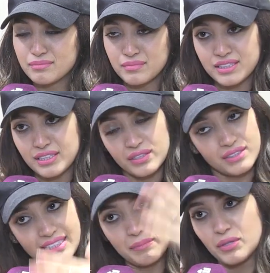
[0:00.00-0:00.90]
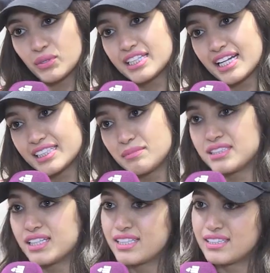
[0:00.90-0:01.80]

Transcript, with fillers: من زعما الاغنيه القديمه ديال